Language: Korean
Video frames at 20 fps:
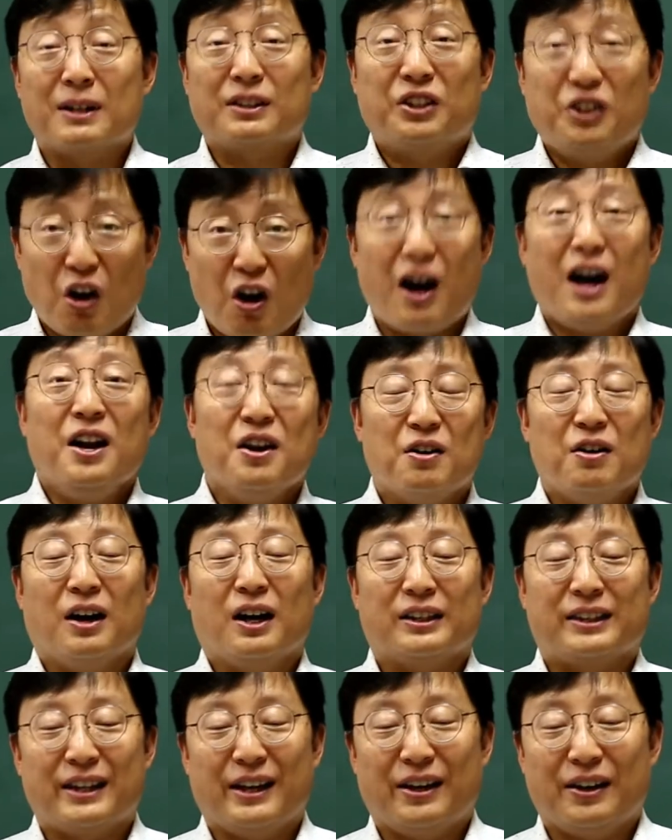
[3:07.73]
뛰어가는 것
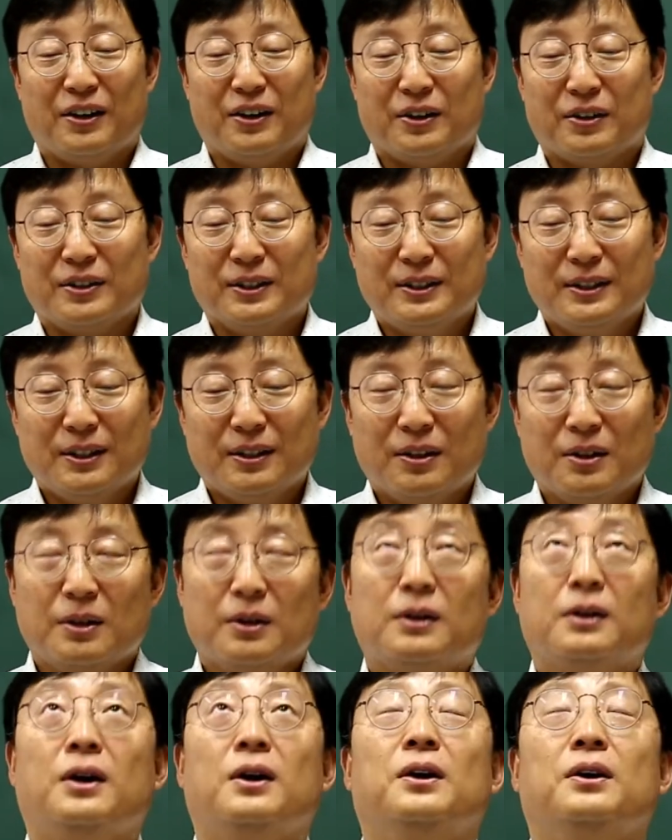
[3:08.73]
같아요.
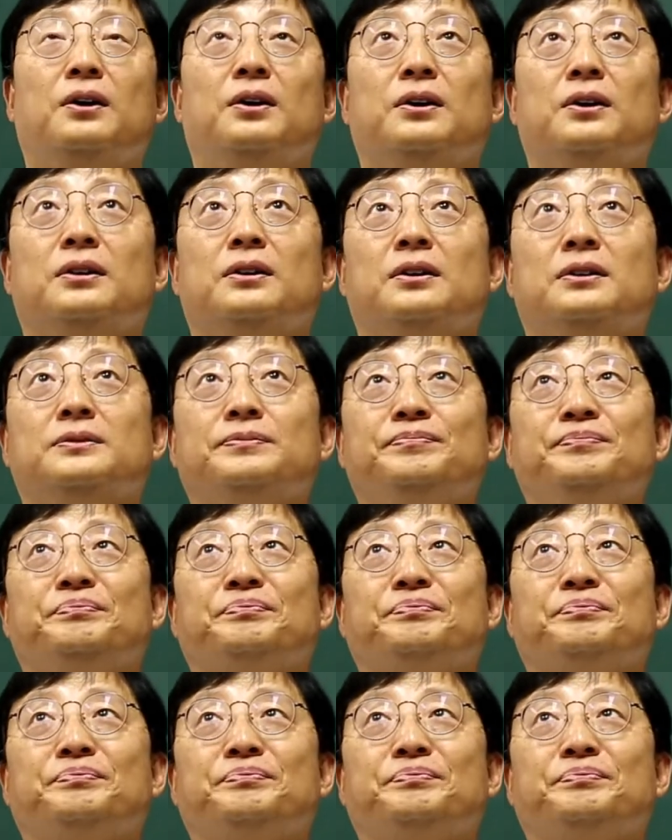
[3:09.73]
어,